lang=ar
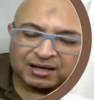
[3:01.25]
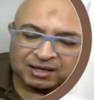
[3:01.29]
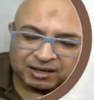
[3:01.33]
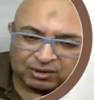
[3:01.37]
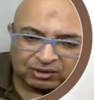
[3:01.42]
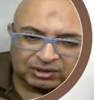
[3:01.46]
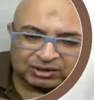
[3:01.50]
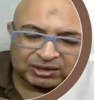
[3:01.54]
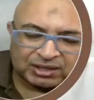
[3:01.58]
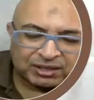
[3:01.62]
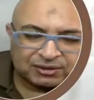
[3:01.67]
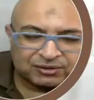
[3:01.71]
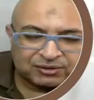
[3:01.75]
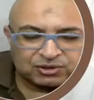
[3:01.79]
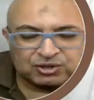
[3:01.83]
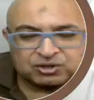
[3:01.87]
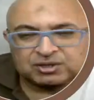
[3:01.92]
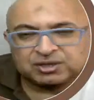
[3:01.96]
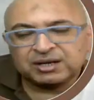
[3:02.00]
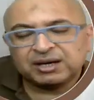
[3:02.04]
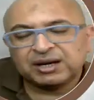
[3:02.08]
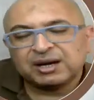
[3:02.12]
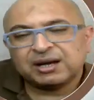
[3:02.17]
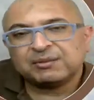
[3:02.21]
لو أنت
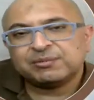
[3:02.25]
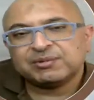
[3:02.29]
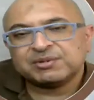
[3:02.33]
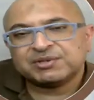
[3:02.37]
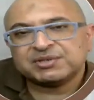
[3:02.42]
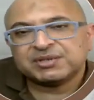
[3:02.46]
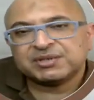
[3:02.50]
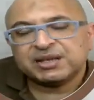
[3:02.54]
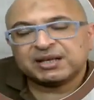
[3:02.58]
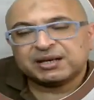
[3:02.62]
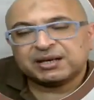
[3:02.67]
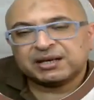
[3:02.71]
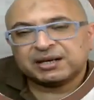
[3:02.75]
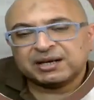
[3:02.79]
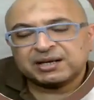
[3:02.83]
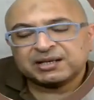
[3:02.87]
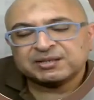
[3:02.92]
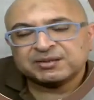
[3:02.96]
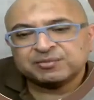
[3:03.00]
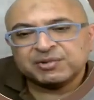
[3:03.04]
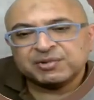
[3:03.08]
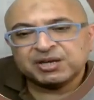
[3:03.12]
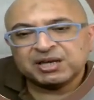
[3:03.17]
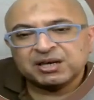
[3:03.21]
هتشتريها بالسعر
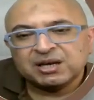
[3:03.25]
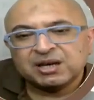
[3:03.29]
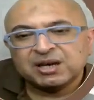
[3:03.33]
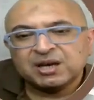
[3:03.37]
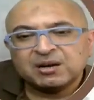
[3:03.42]
الرسمي